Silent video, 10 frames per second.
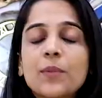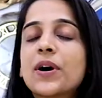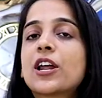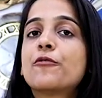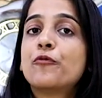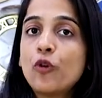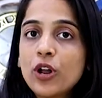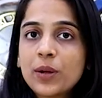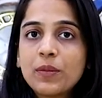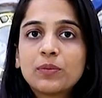हमारा
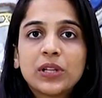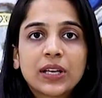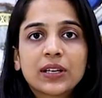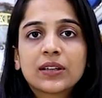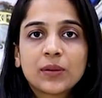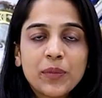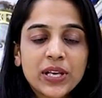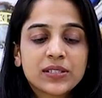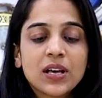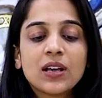फोर एम एम थिक
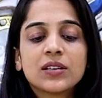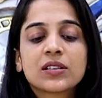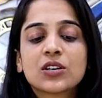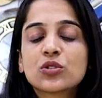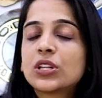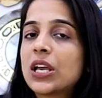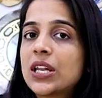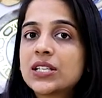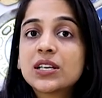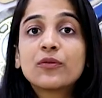बेस है इसका जो
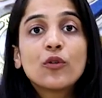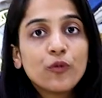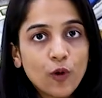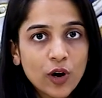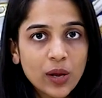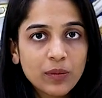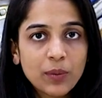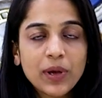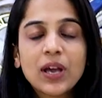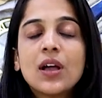थिकनेस है वो फोर एम
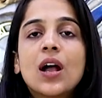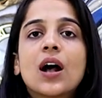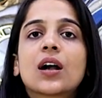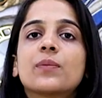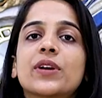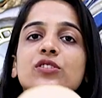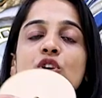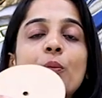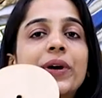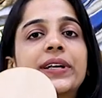mm है अगर मैं
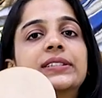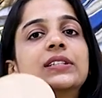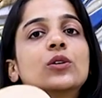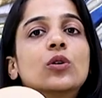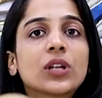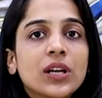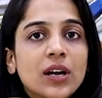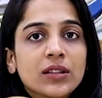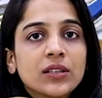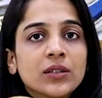इसके ऊपर रेजिन कोटिंग
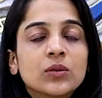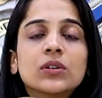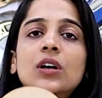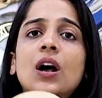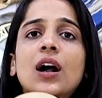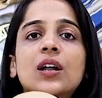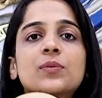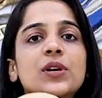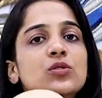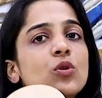करती हूँ
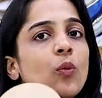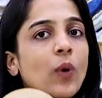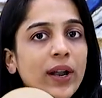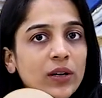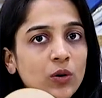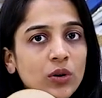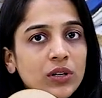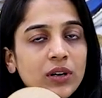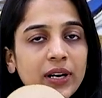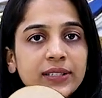अगर मैं इसको वन
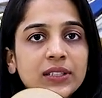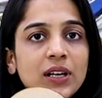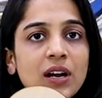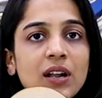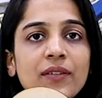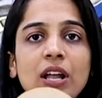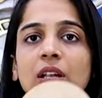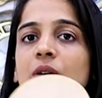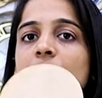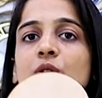कोट रीजन करने
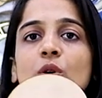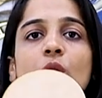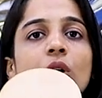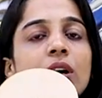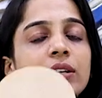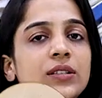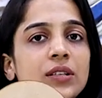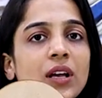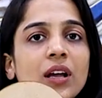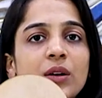वाली हूँ तो इट
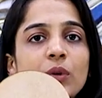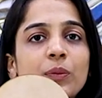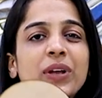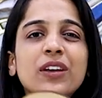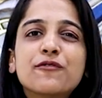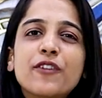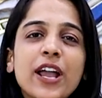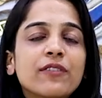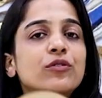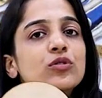इट विल बी
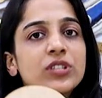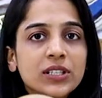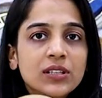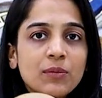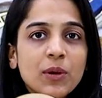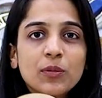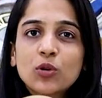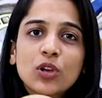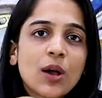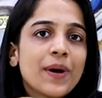फाइव टू सिक्स एम एम
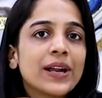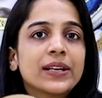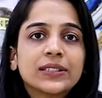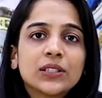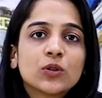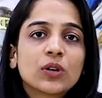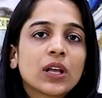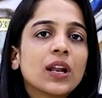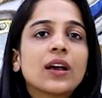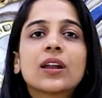क्योंकि हमारे रीजन
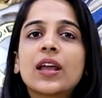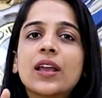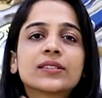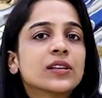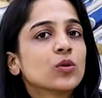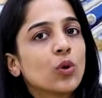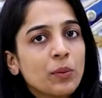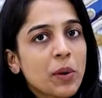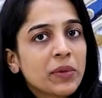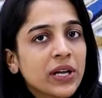कोट की लेयर एक से दो
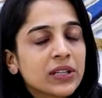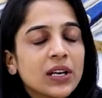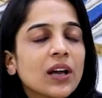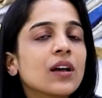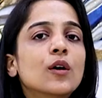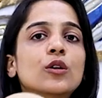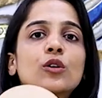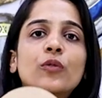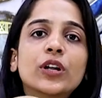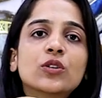एम एम रहती है
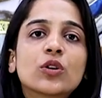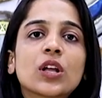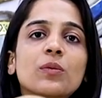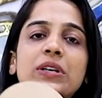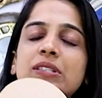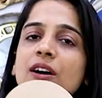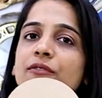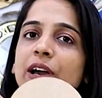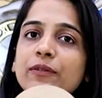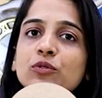तो वन कोटिंग में इसका
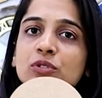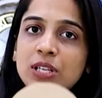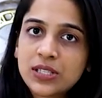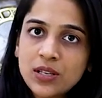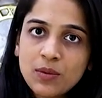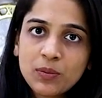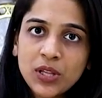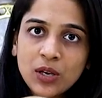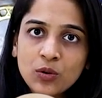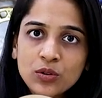फाइव टू सिक्स एम एम
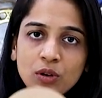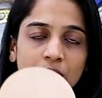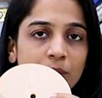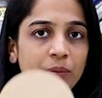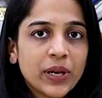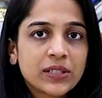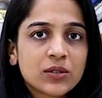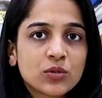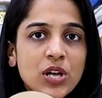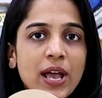थिक हो
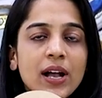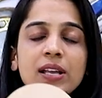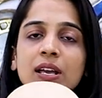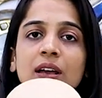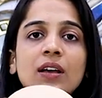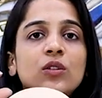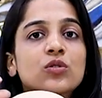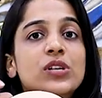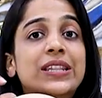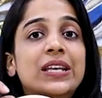बेस हो जाएगा ये
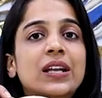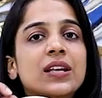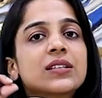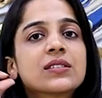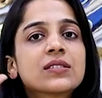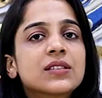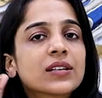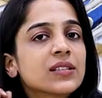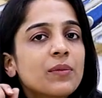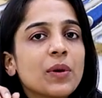तो उसका थिकनेस
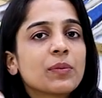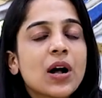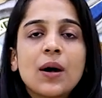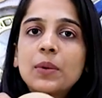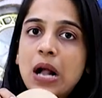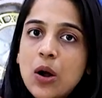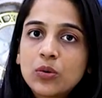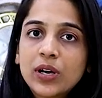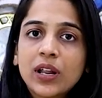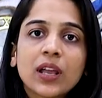सिक्स एम एम का हम
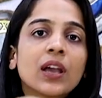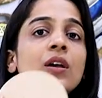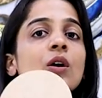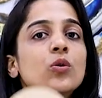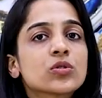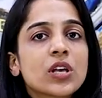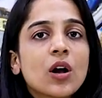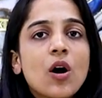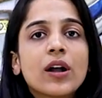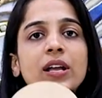काउंट करेंगे उसके
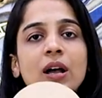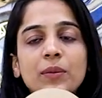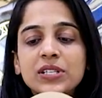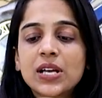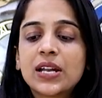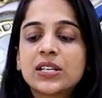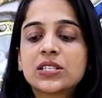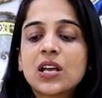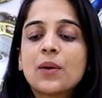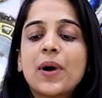अकॉर्डिंग हमें जाना
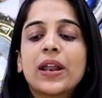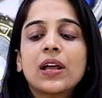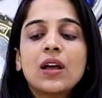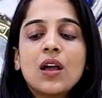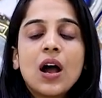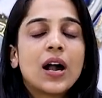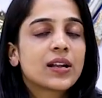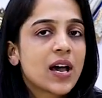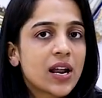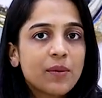चाहिए हमारे
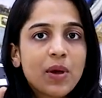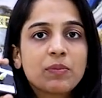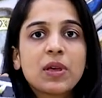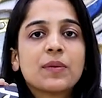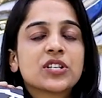18 एम की